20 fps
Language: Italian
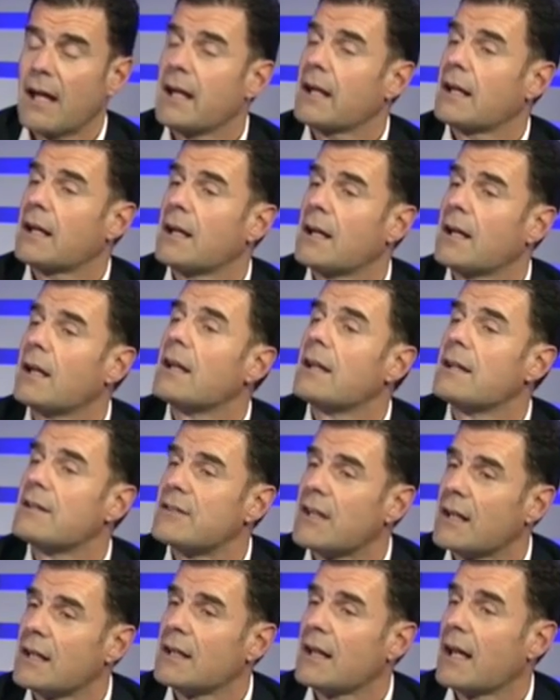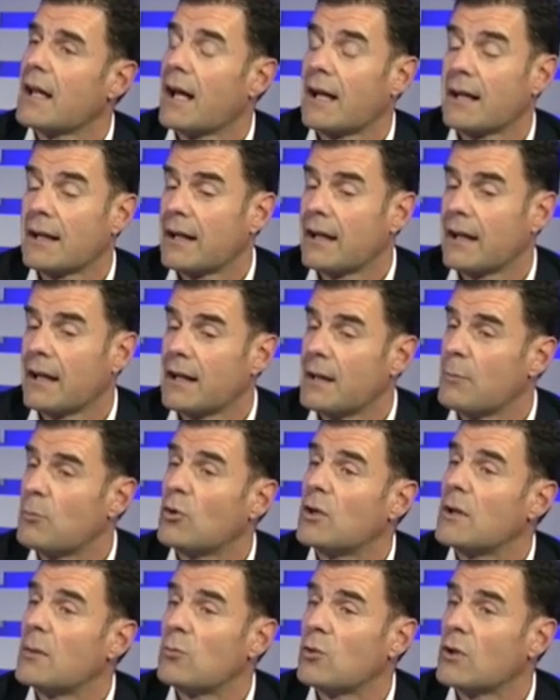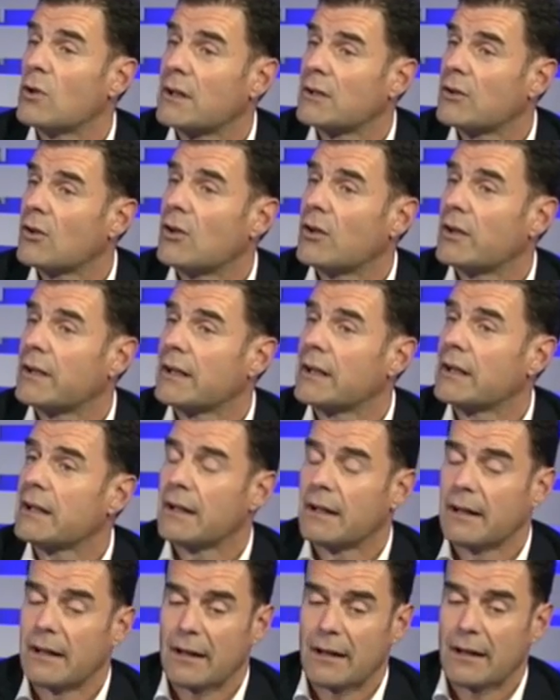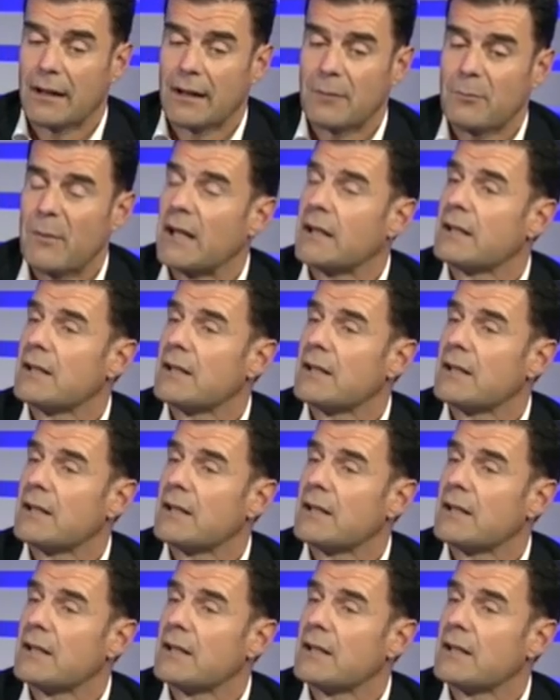anche i, anche i poliambulatori eh,